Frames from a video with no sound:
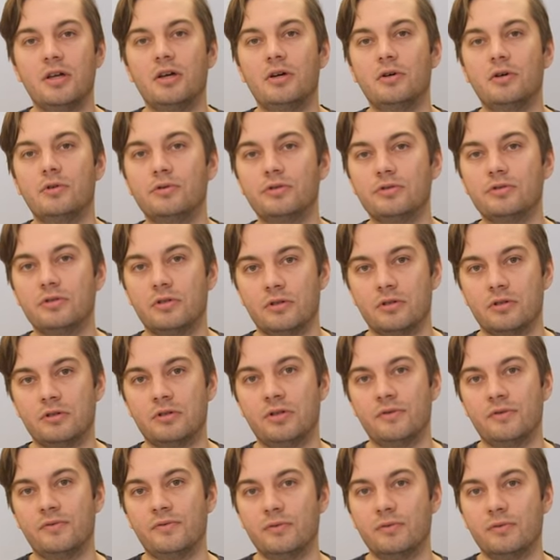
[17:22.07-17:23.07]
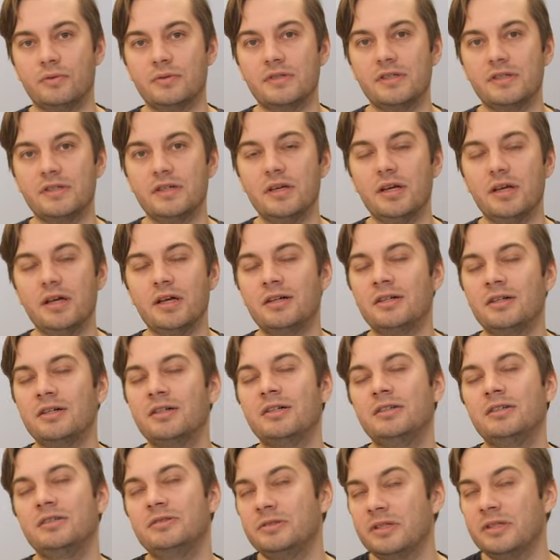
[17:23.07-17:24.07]
różnorodne funkcje,
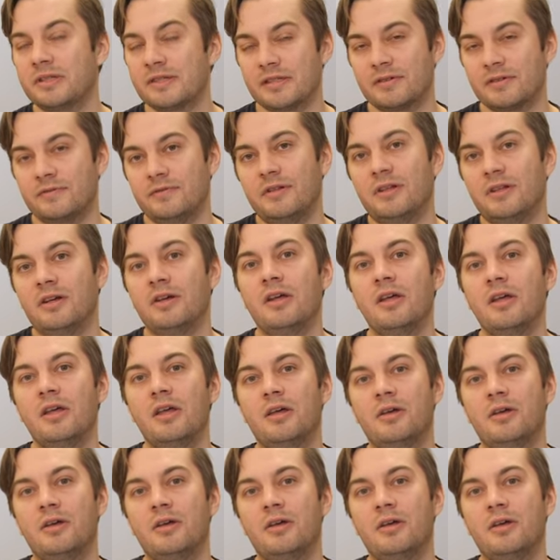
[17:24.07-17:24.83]
a ja za chwilę